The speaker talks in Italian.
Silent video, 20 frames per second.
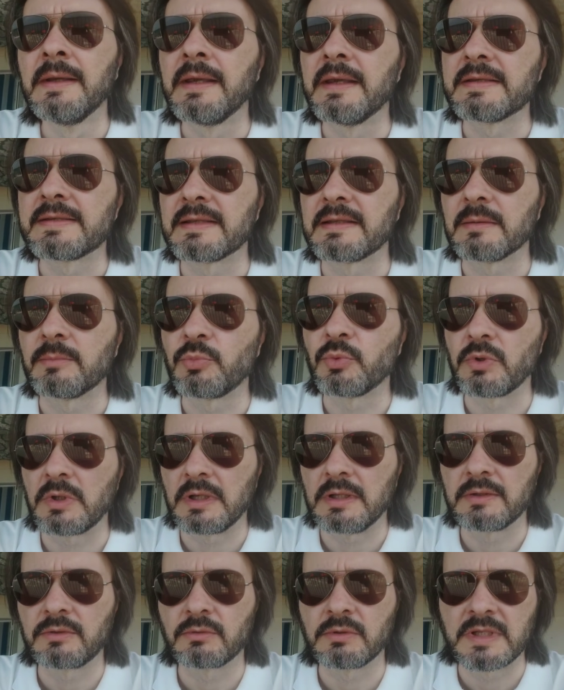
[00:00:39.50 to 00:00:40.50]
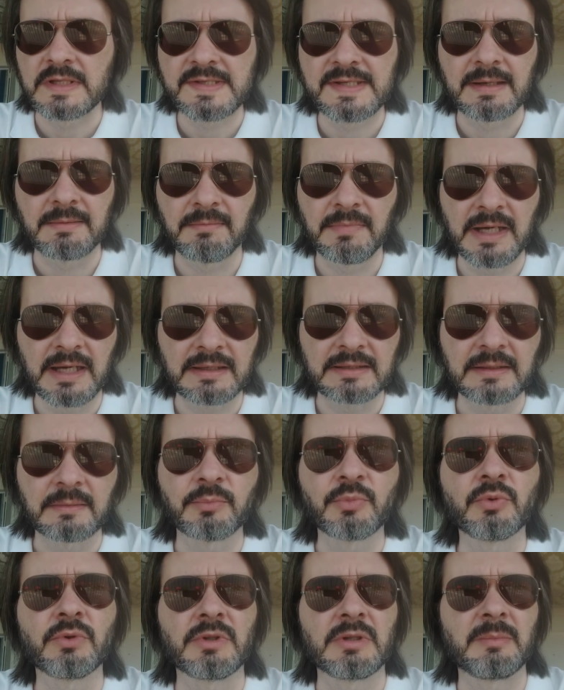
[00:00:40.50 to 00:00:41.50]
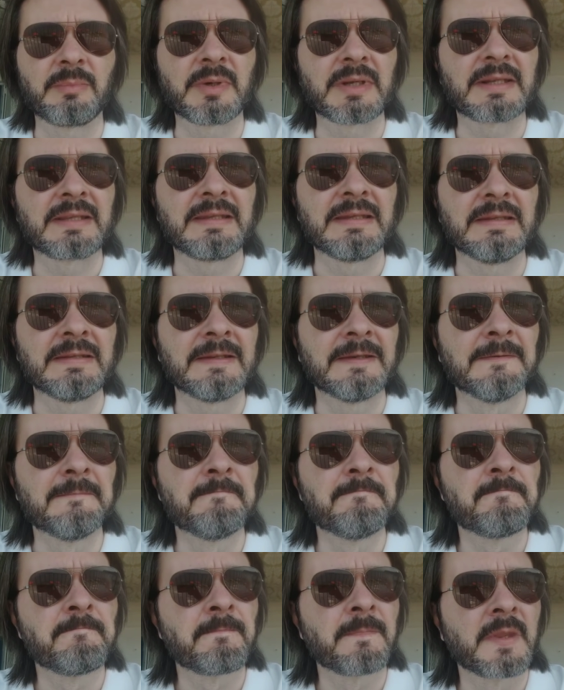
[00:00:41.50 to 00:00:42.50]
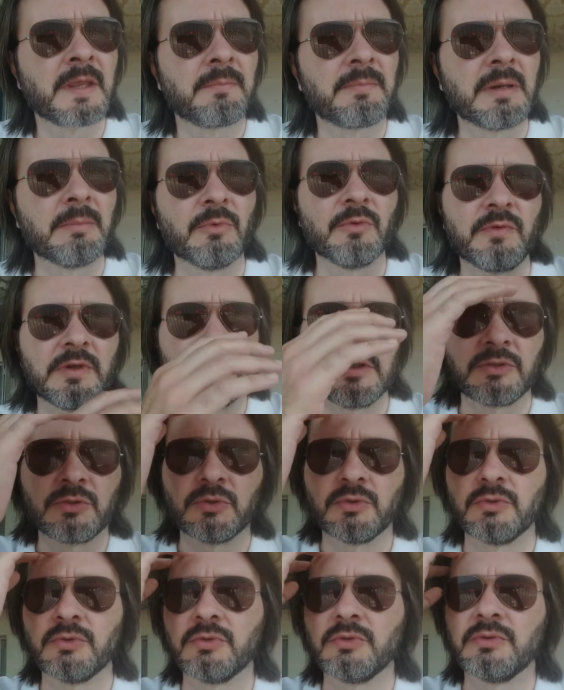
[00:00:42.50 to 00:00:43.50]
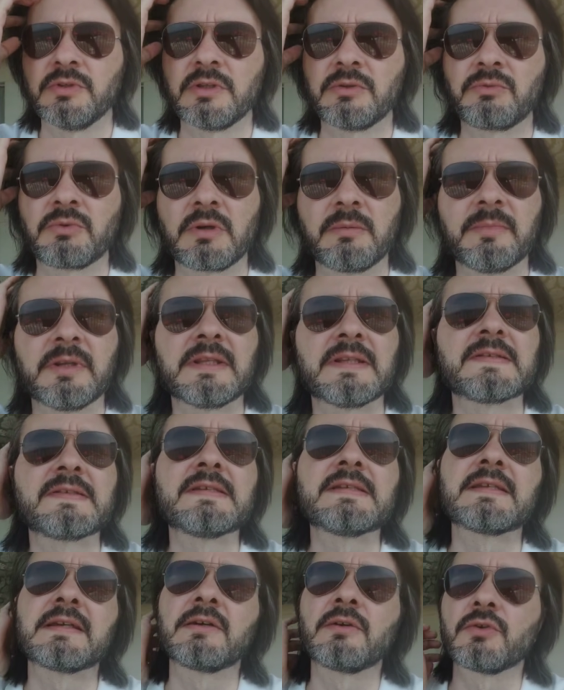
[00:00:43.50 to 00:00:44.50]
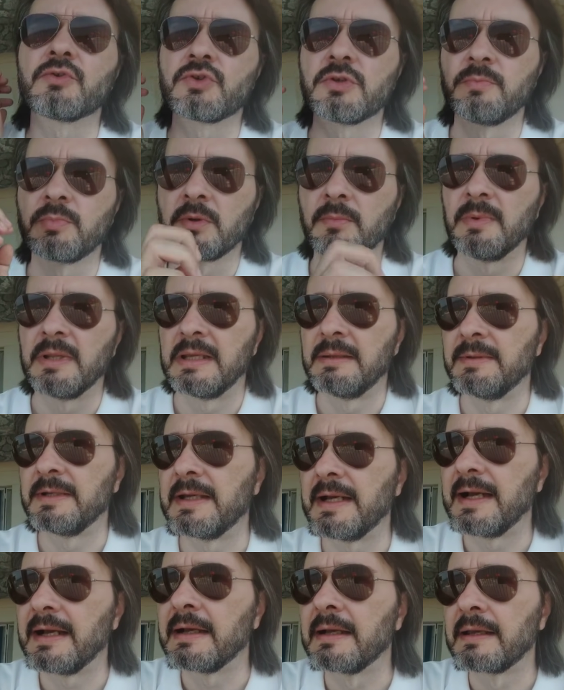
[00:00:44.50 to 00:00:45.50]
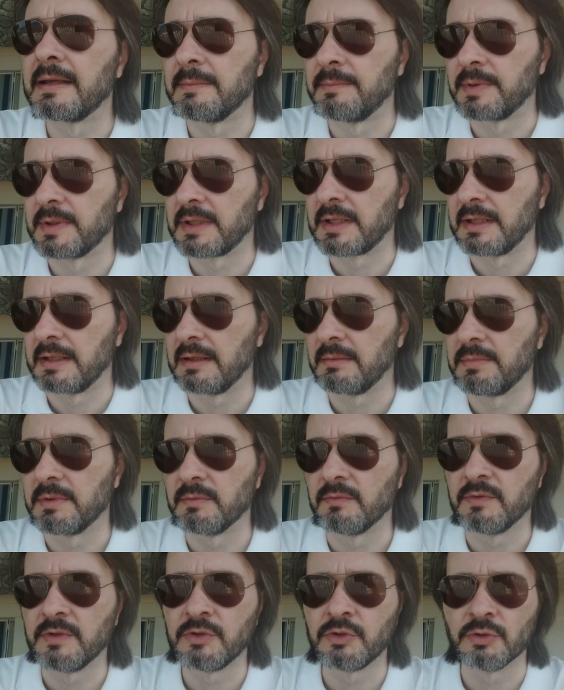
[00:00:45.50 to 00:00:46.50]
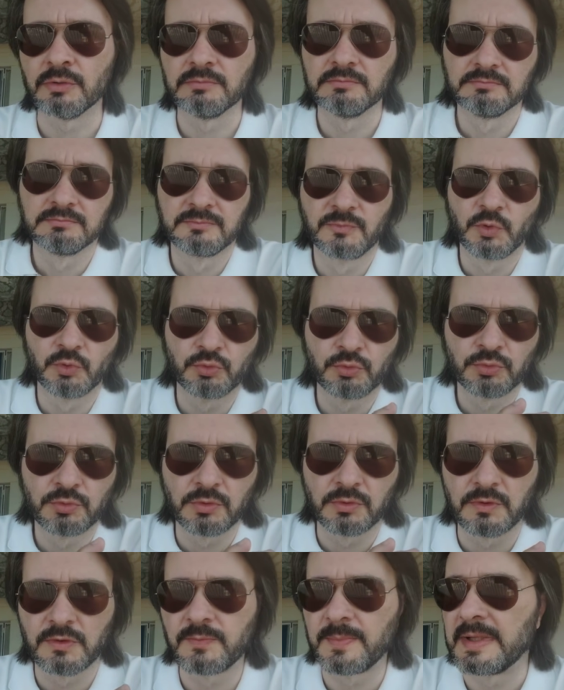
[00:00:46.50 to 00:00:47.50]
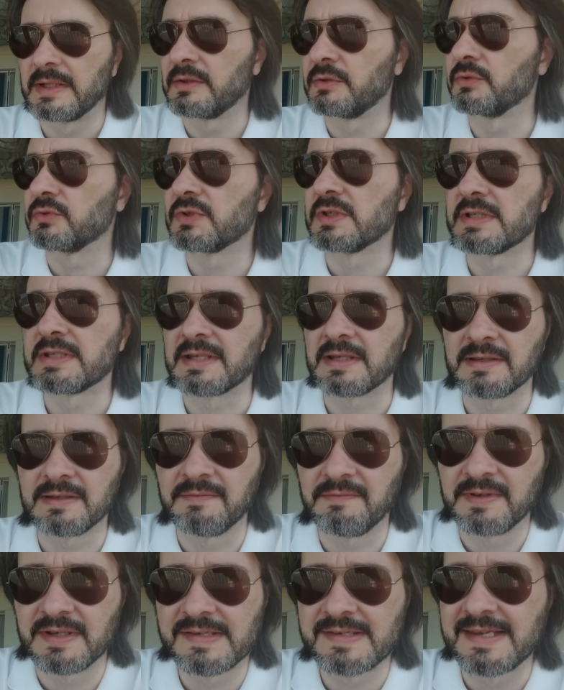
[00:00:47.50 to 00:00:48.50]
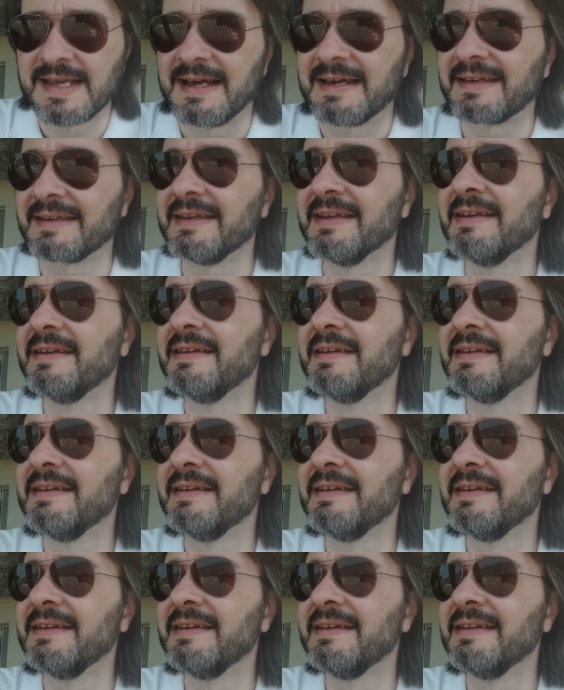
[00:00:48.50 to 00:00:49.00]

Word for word: è stata più che altro una sgambata, più che una partita. Abbiamo vinto naturalmente senza grossi problemi, anche perché abbiamo vinto con tutto il rispetto senza avversari